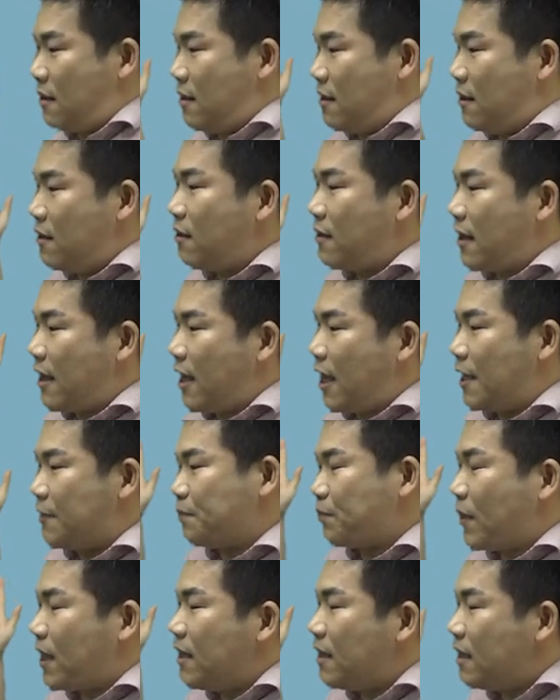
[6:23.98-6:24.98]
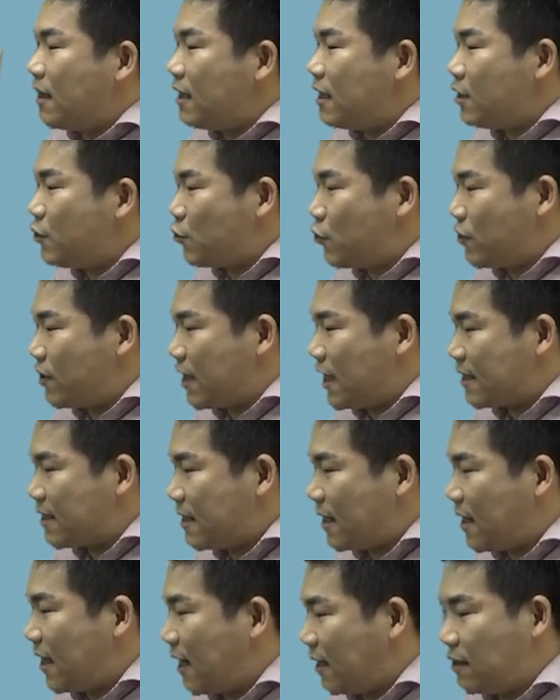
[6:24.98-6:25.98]
이렇게
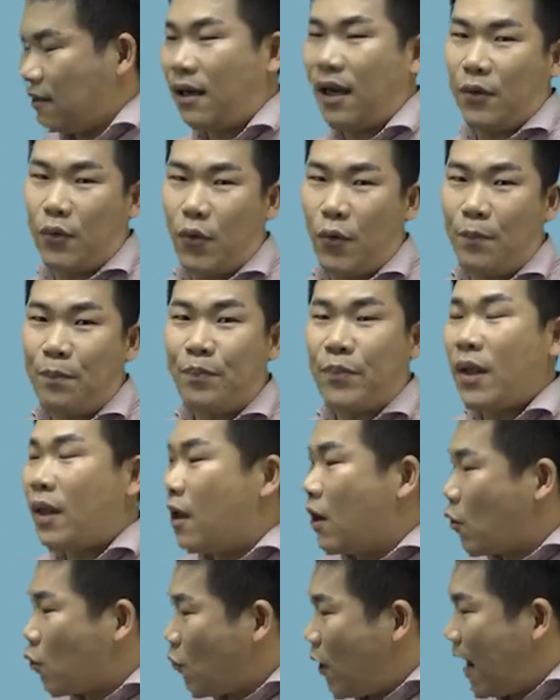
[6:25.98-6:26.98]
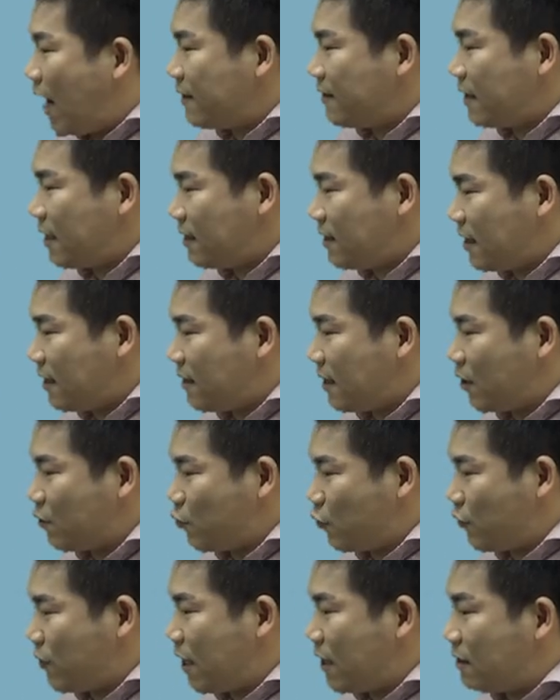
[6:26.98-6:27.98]
1주택자라 하더라도 과세 대상
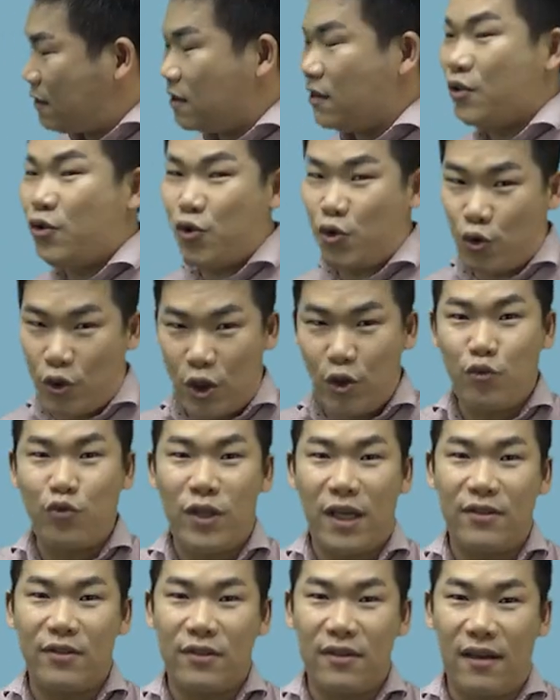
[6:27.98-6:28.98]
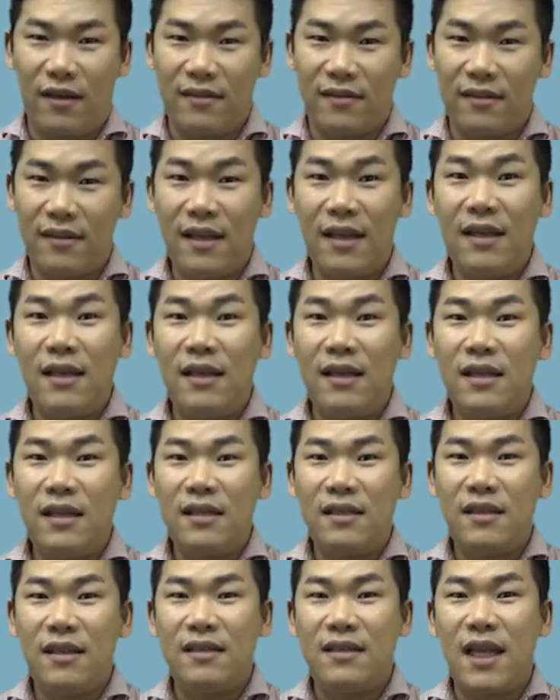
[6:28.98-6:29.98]
주택을 줄여준다는 건
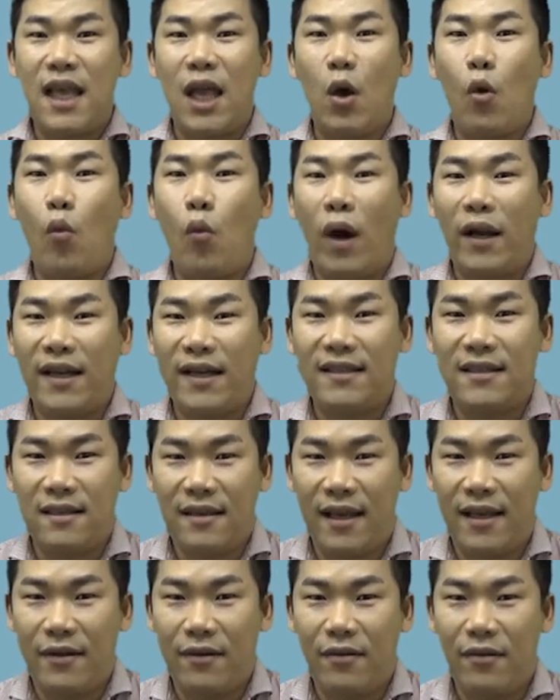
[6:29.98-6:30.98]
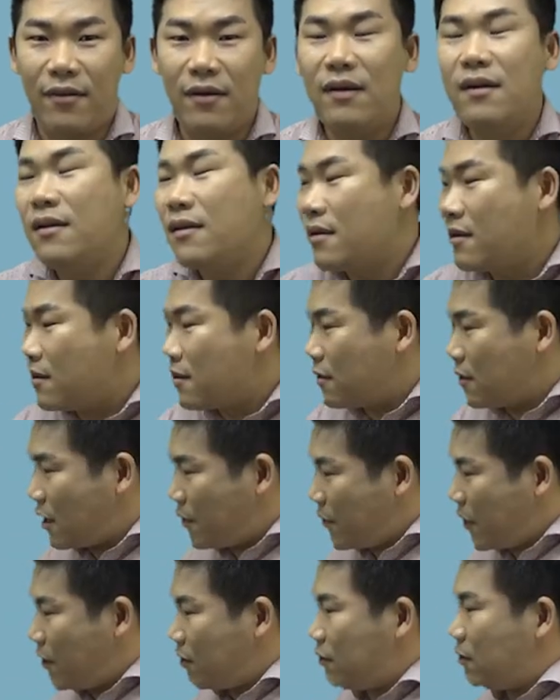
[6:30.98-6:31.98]
세제 완화잖아요.
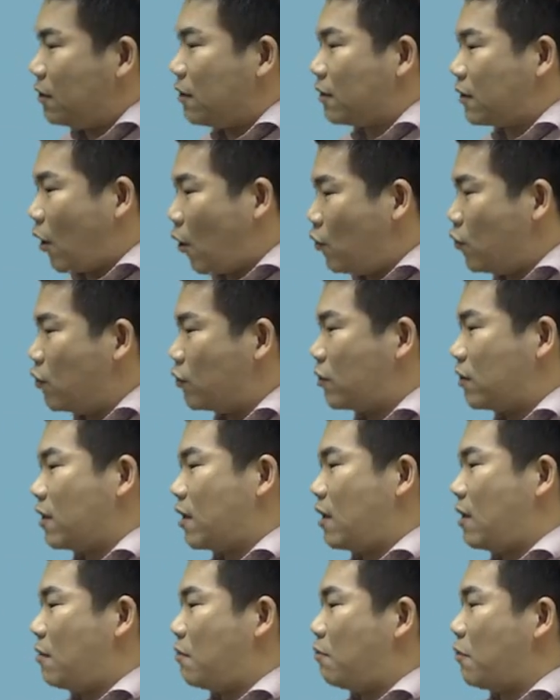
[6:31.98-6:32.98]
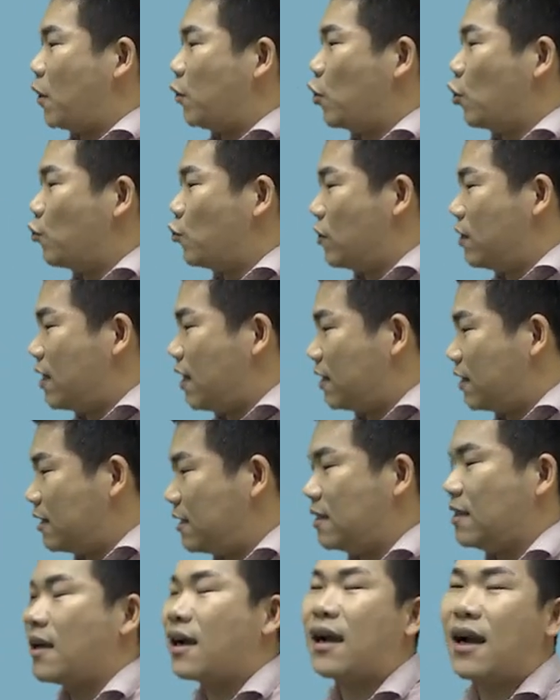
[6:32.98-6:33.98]
그러면 더욱 매도
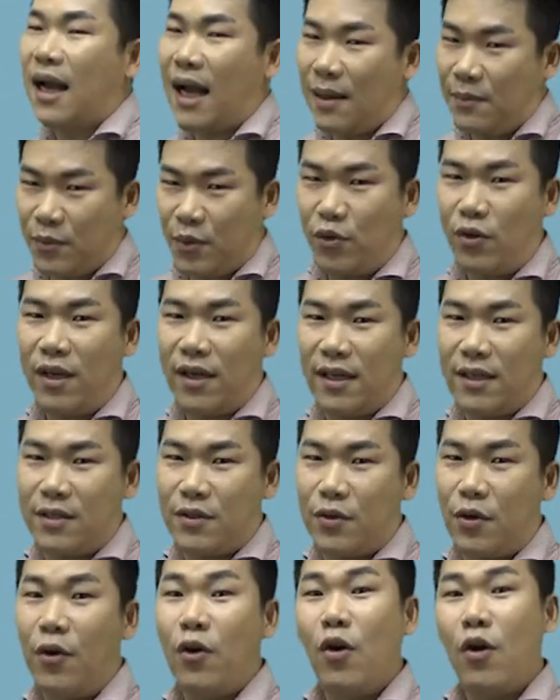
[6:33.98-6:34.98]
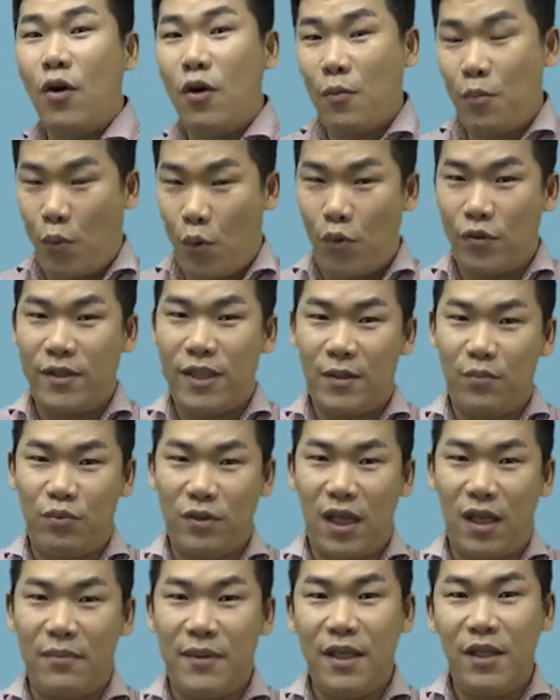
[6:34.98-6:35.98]
물량은 감소하겠죠. 보유세
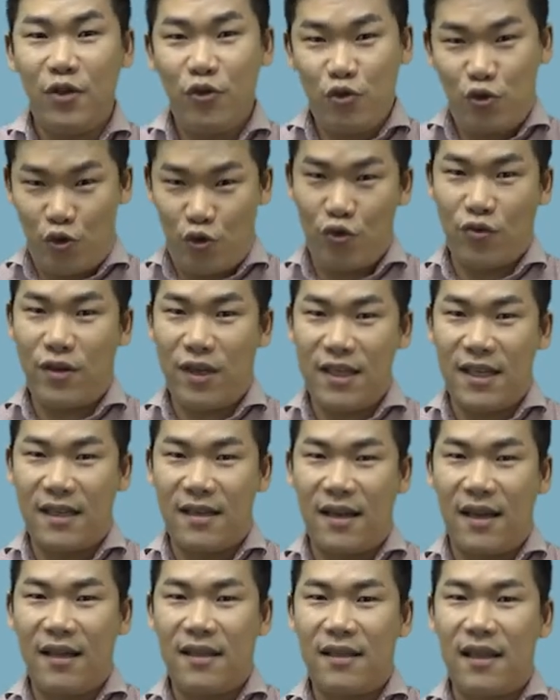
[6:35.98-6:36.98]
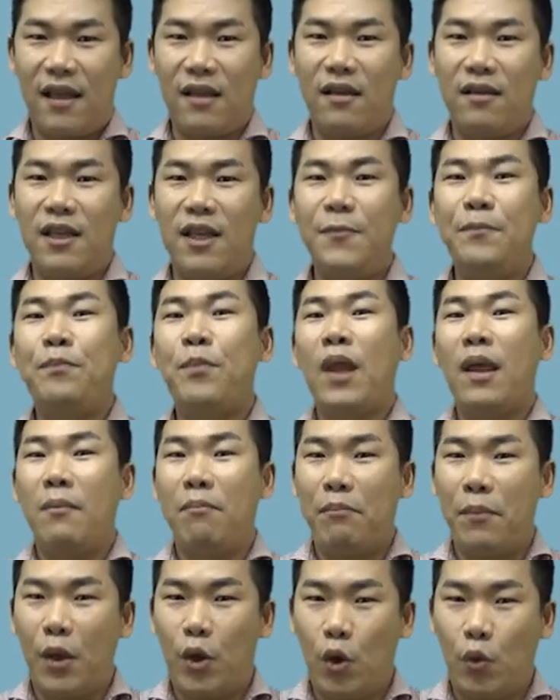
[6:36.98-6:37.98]
부담이 줄 거니까 당연히
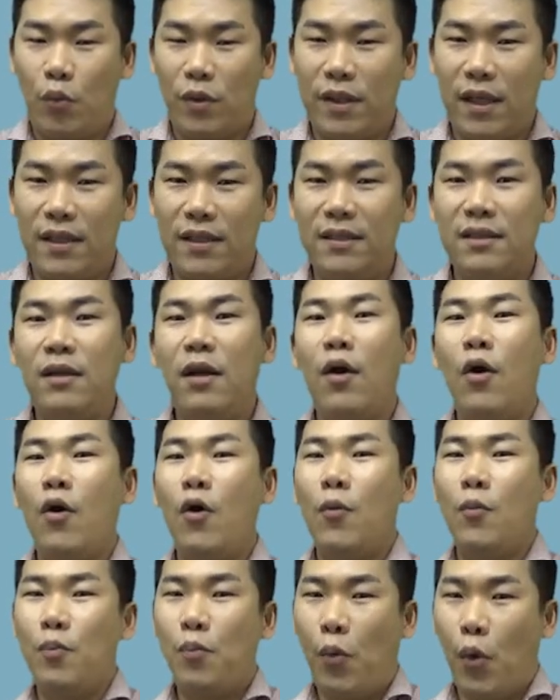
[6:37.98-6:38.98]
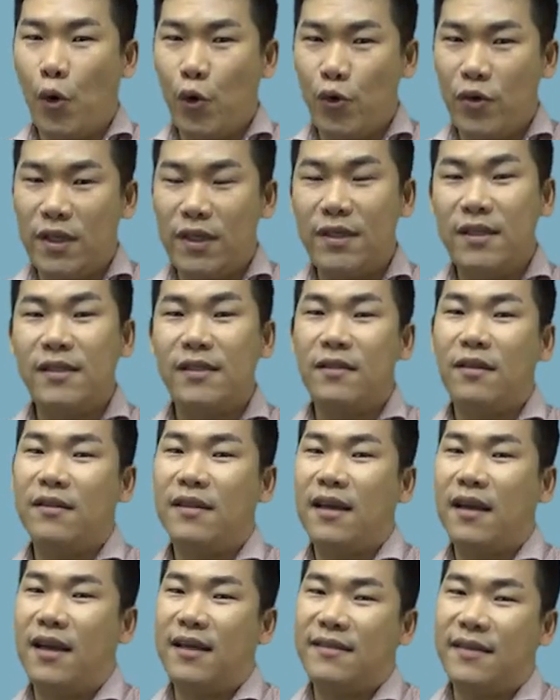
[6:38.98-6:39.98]
매도보다는 보유를
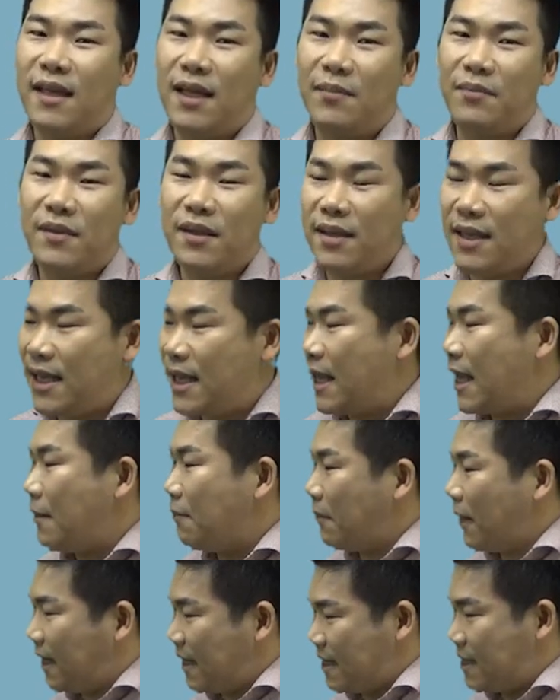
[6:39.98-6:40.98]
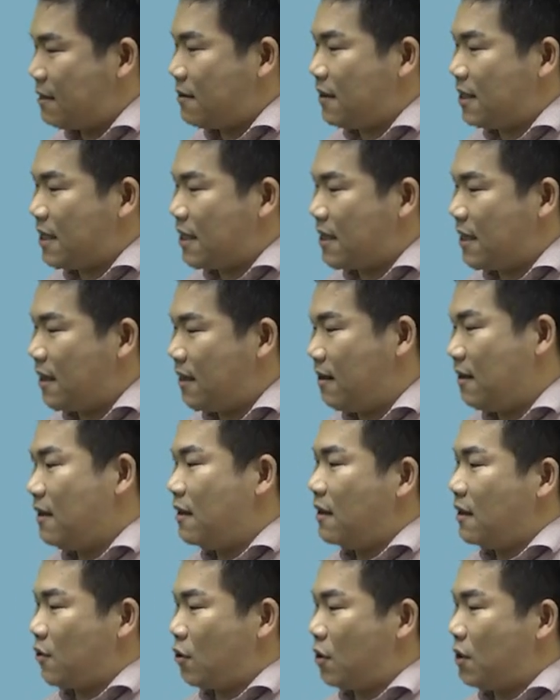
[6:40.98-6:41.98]
선택할 사람들이 많아질 거니까
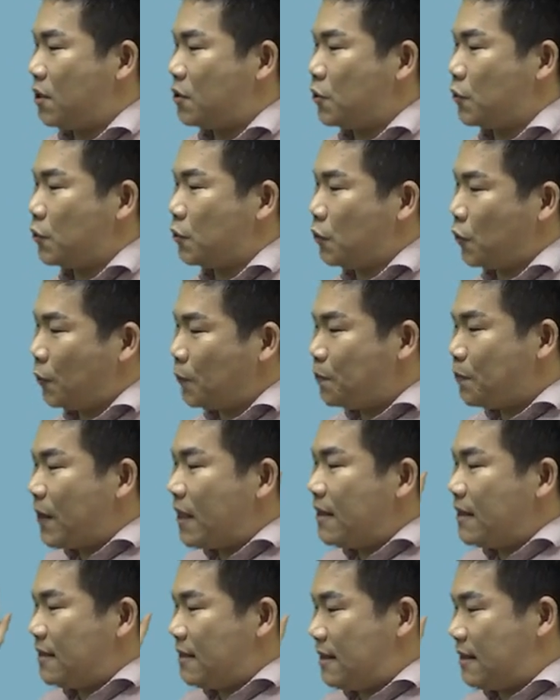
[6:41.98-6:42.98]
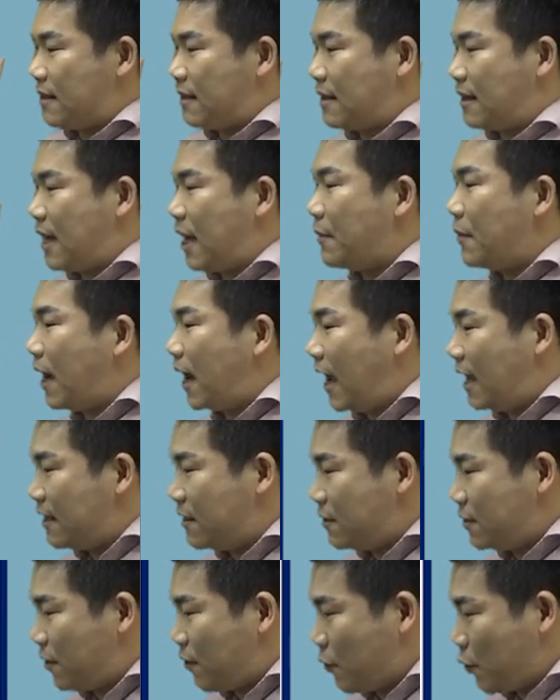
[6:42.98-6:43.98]
결과적으로 집값
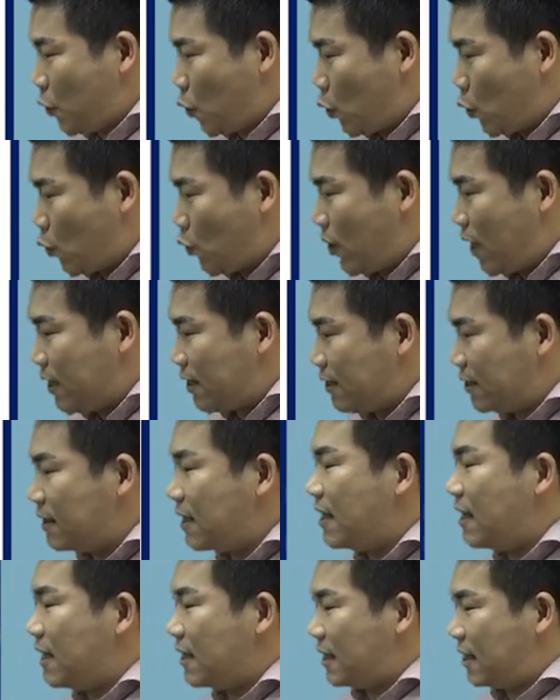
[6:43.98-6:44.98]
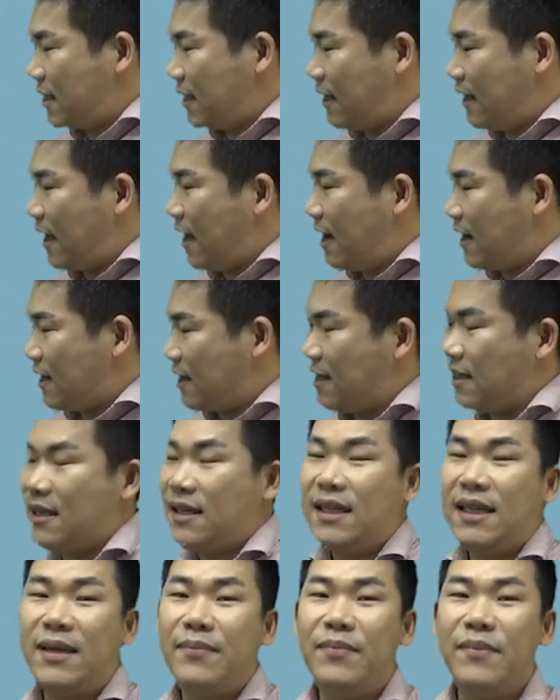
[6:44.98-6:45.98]
안정 효과는
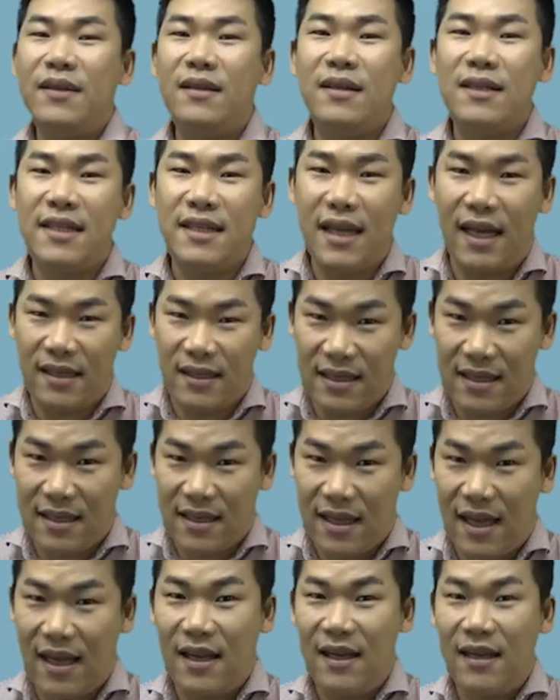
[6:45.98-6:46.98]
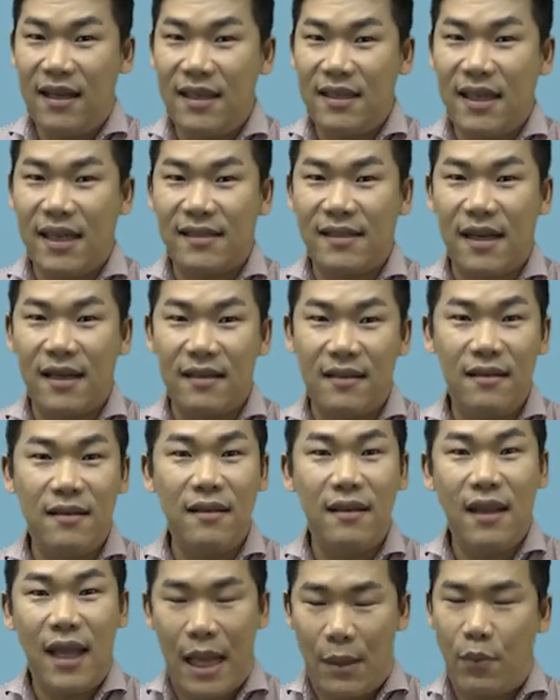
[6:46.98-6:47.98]
기대하기 힘들지 않을까 예상을
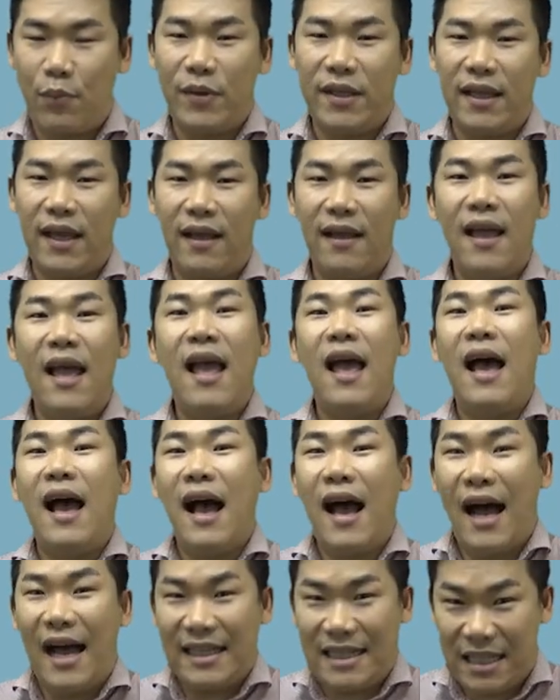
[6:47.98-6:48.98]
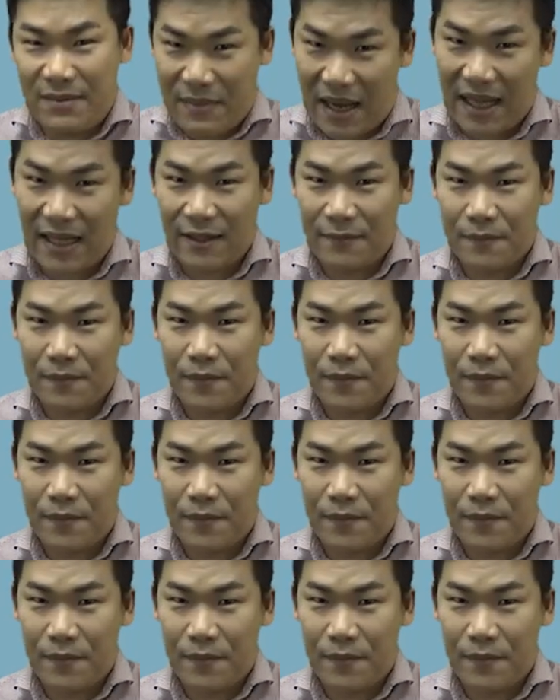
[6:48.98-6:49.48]
해봅니다. 하지만